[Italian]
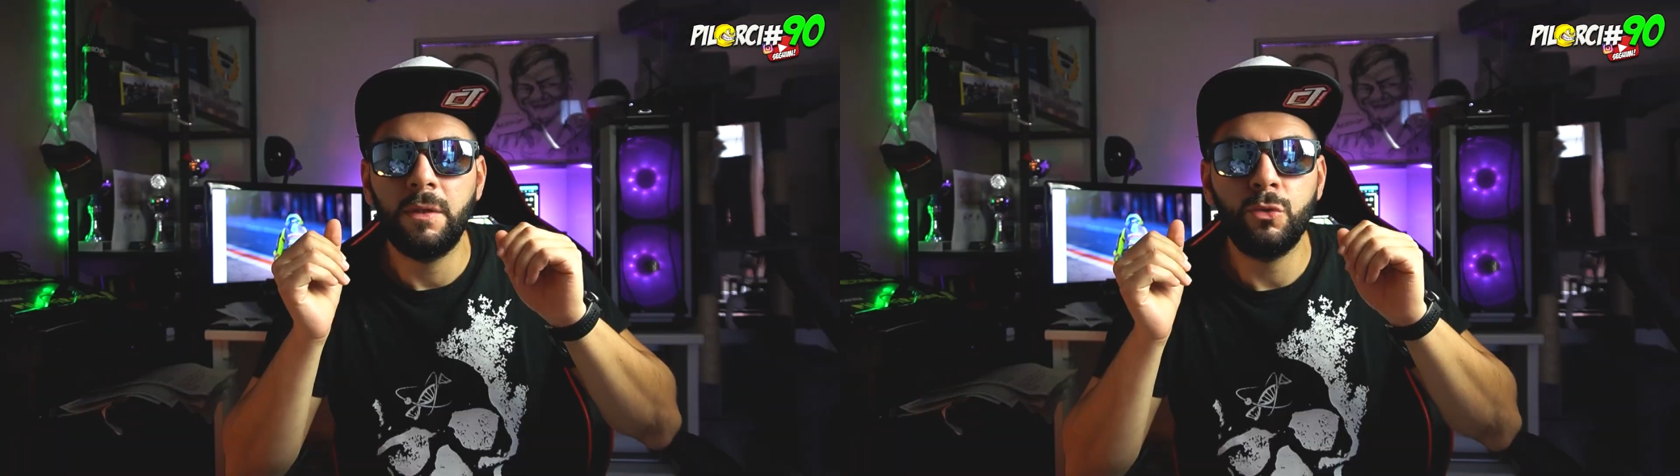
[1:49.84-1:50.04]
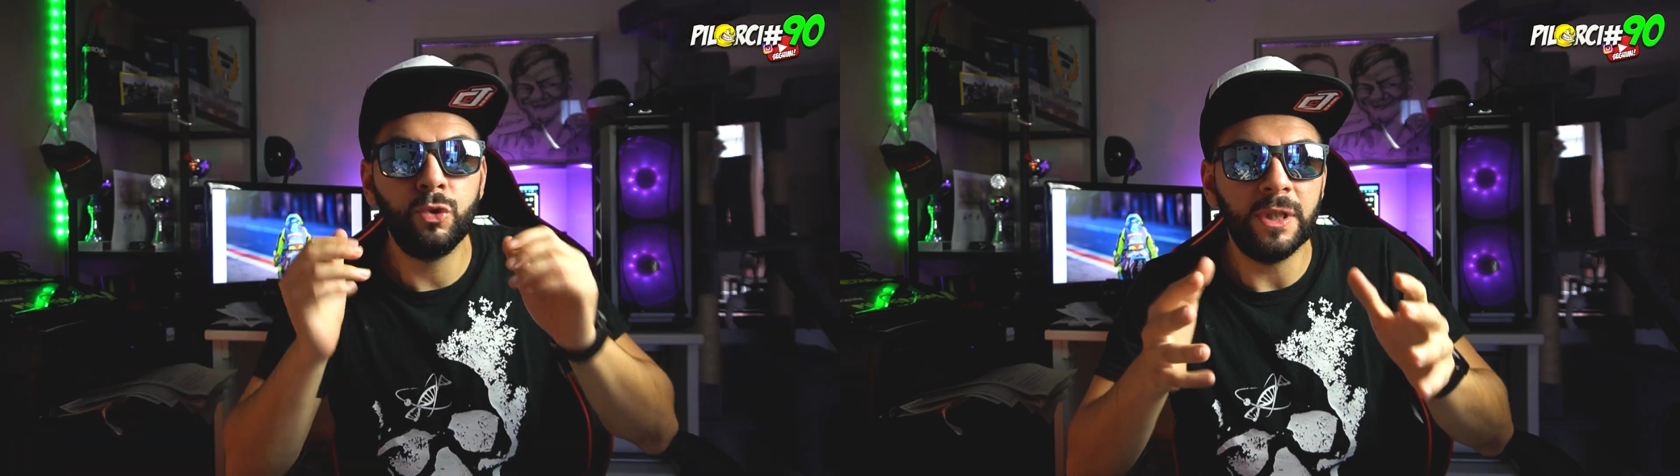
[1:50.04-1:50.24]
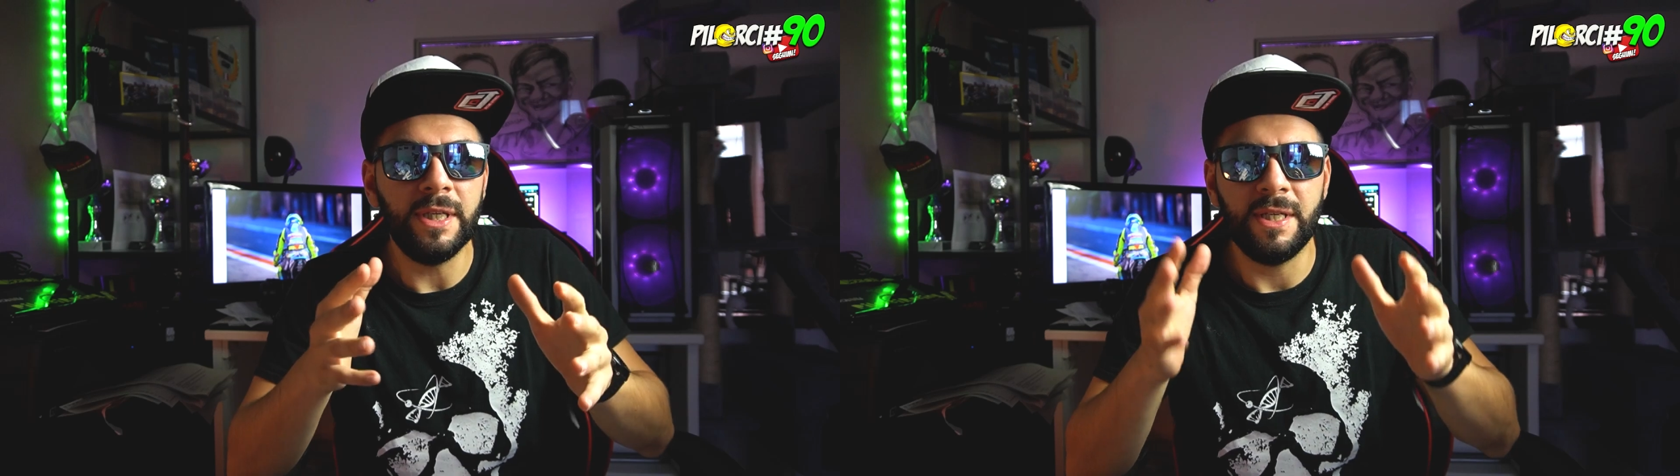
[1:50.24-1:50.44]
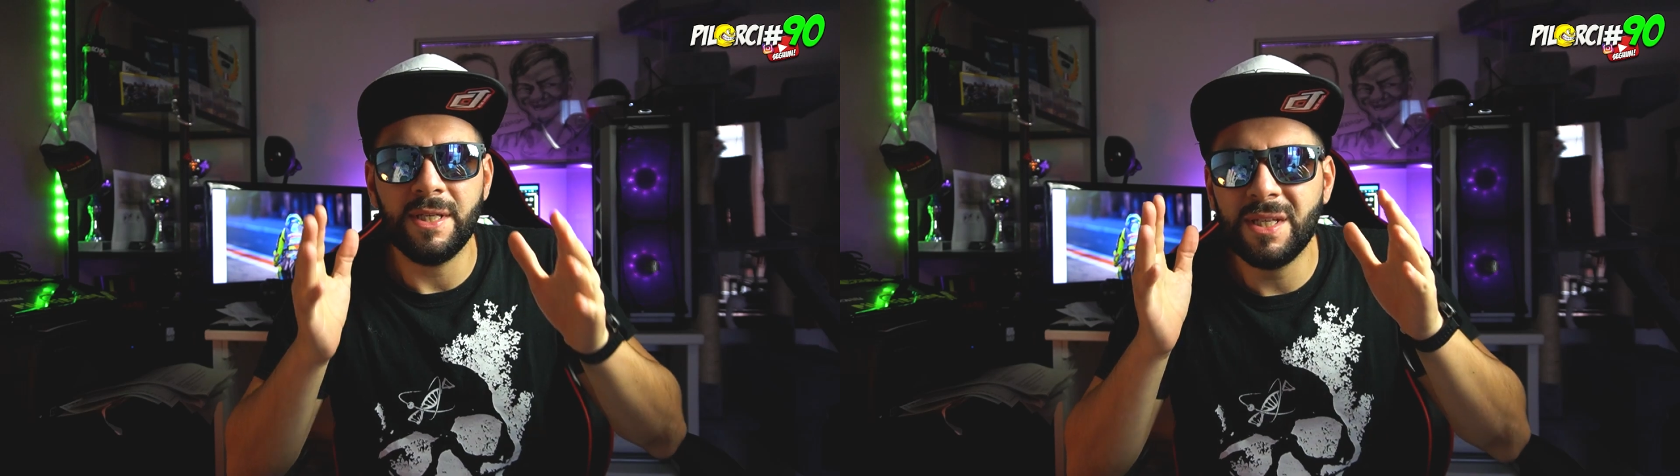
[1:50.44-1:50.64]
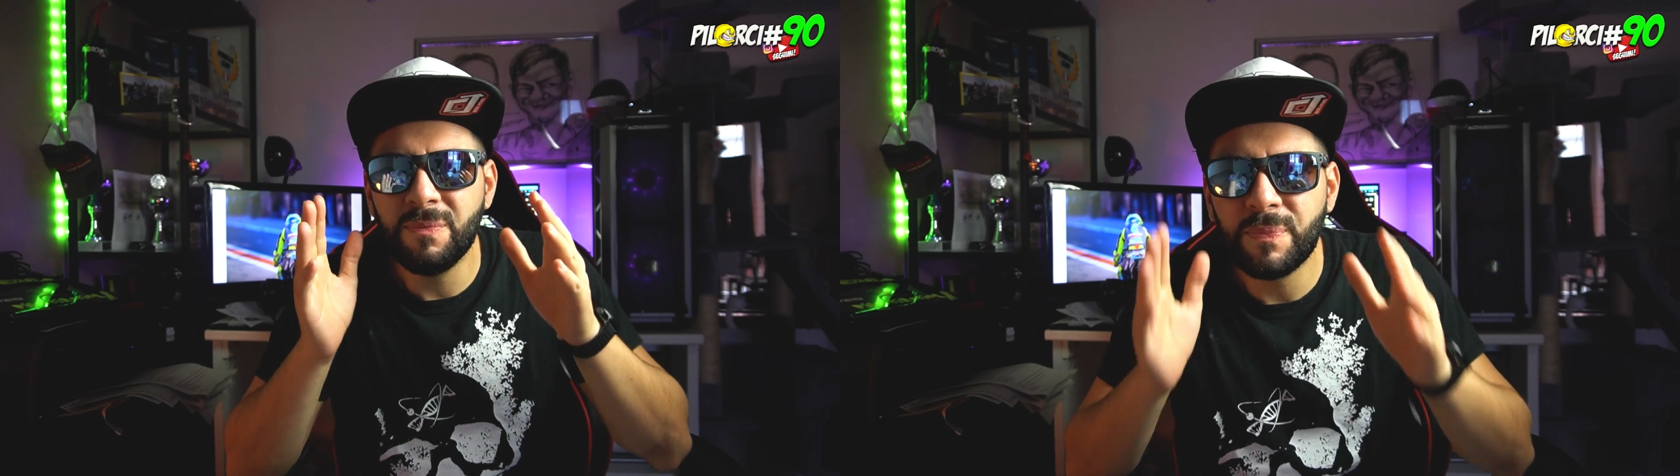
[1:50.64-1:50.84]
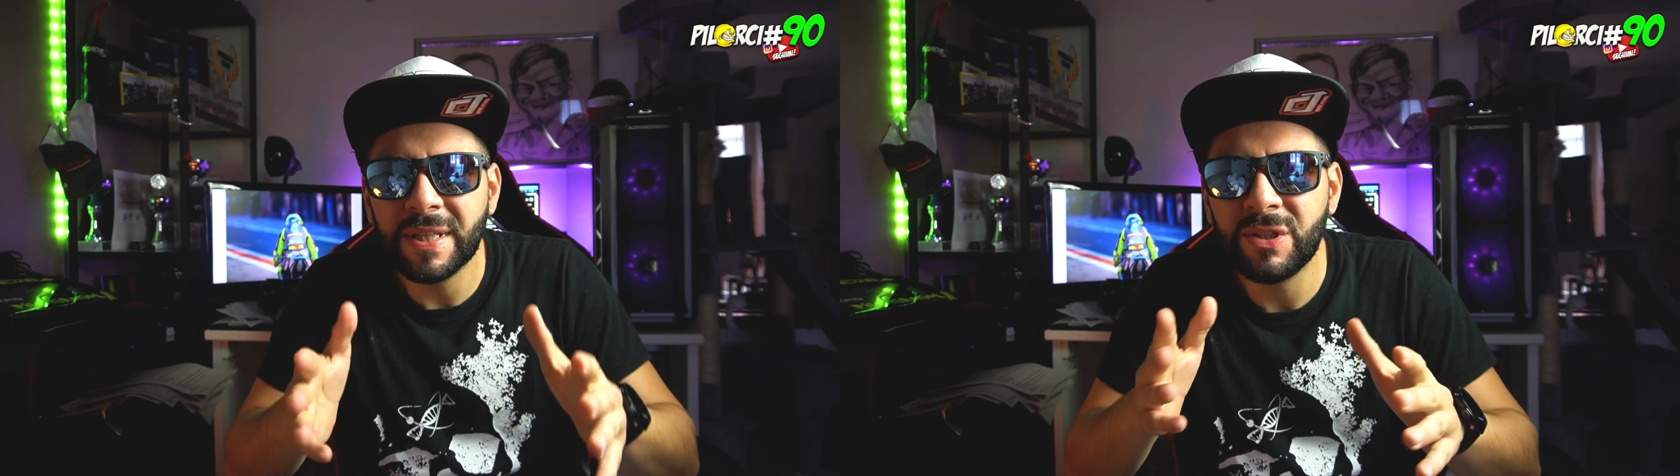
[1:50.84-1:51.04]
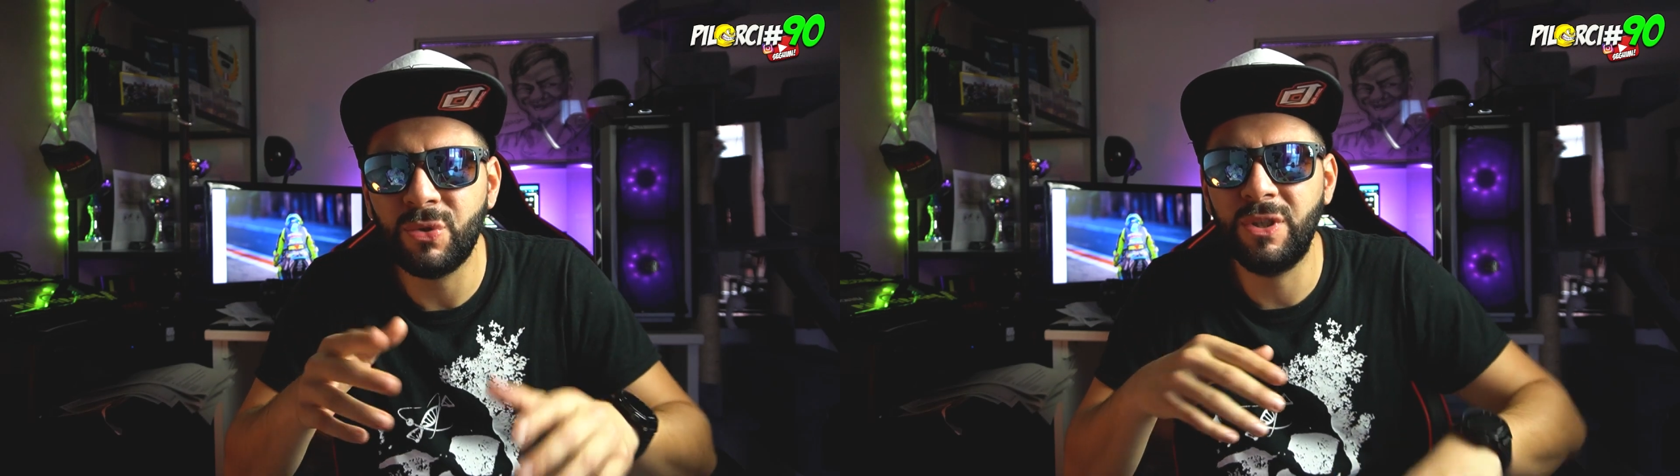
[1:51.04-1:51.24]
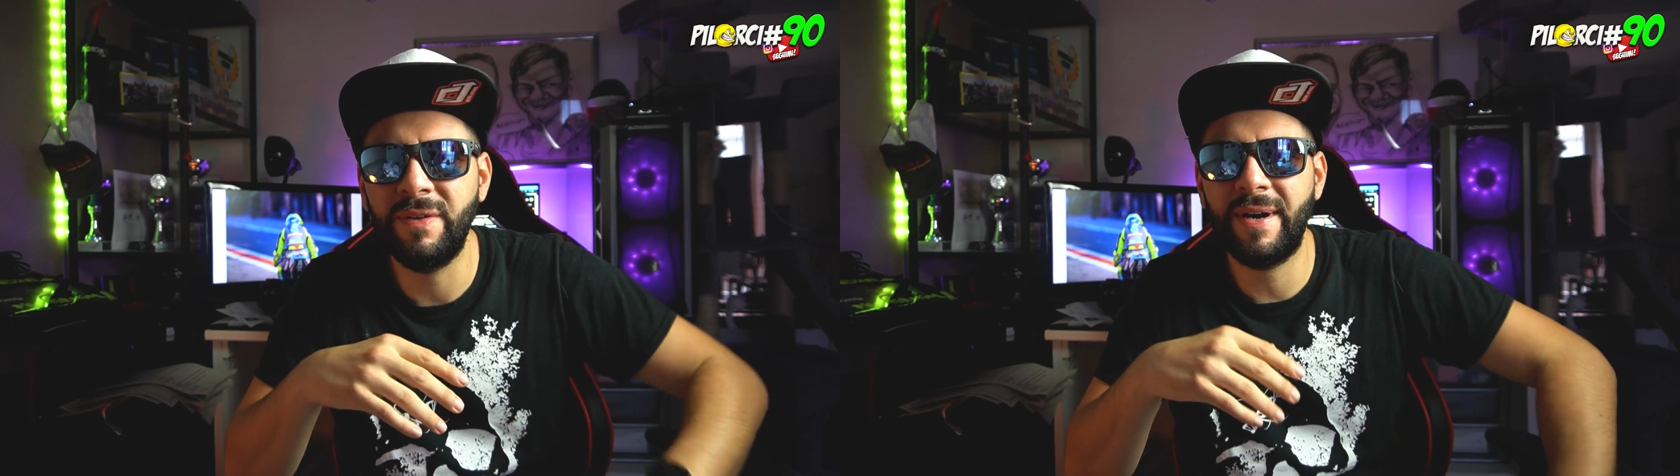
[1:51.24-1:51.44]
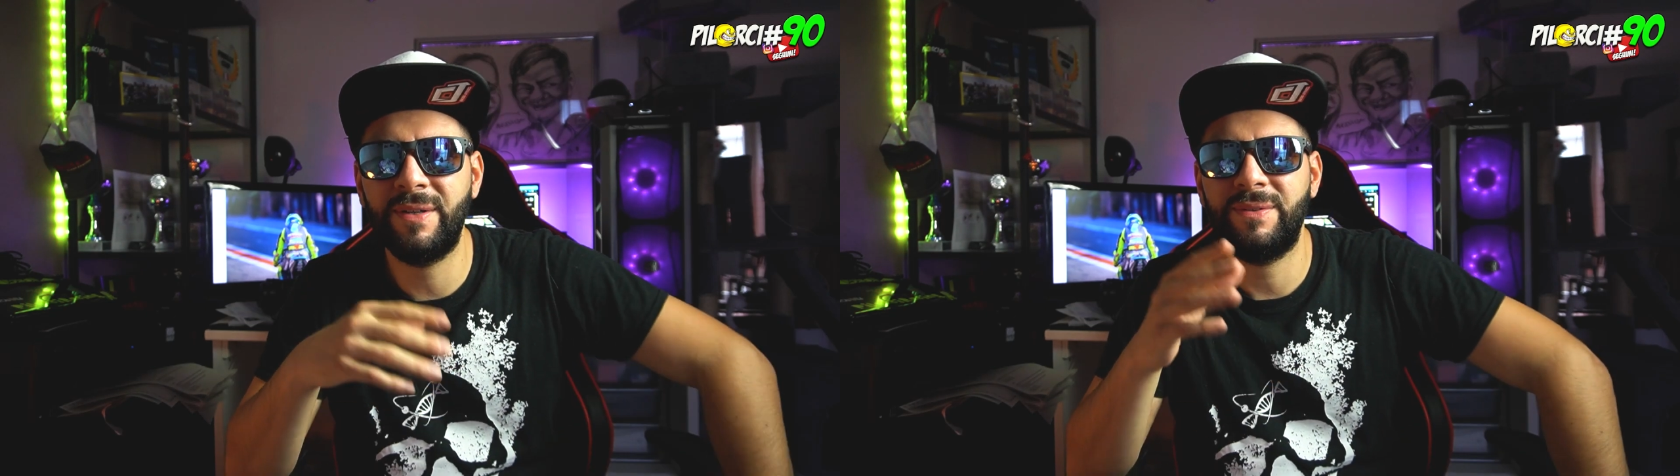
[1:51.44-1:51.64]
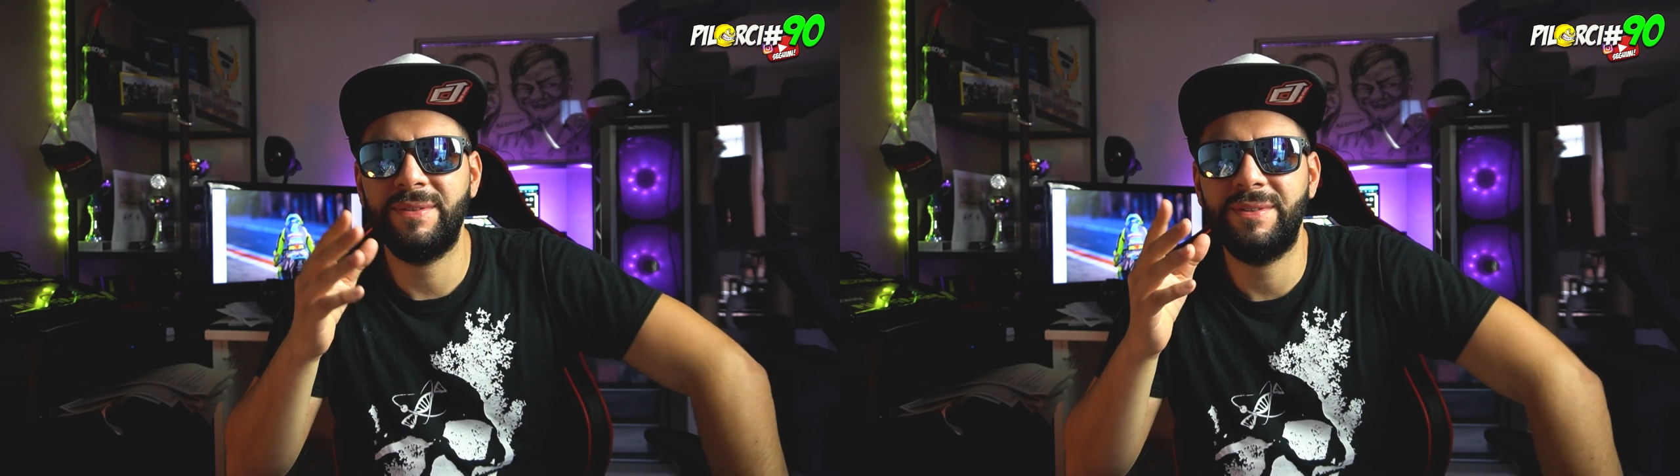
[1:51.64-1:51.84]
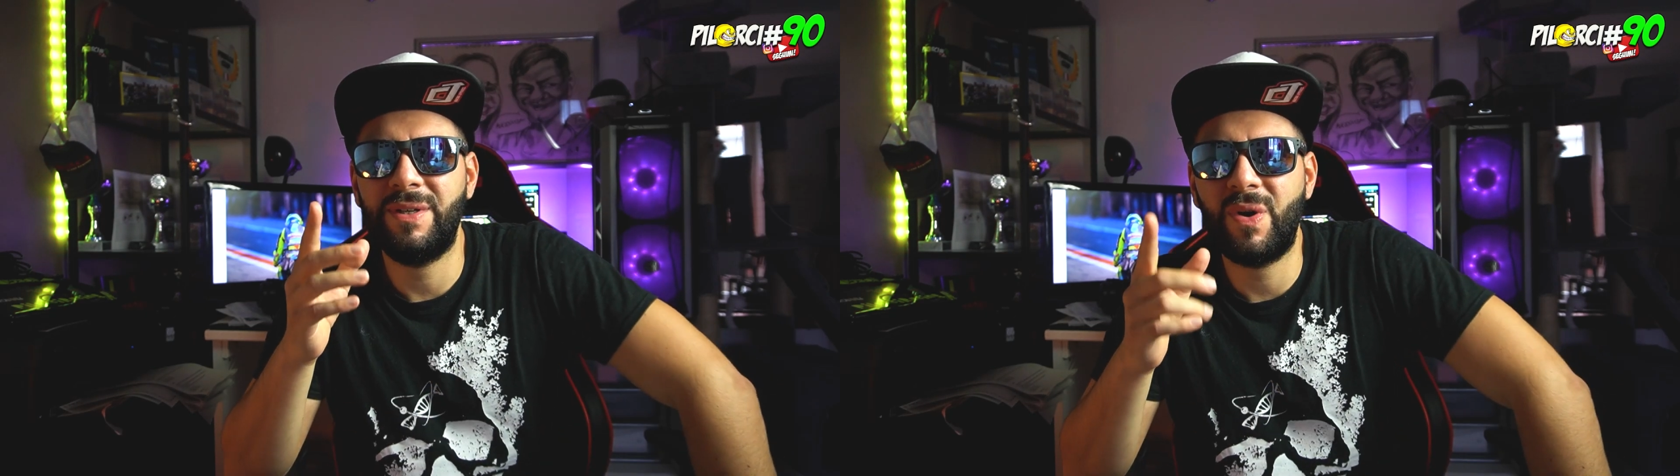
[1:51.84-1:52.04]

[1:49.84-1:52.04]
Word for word: tutti lì, in piedi sul divano,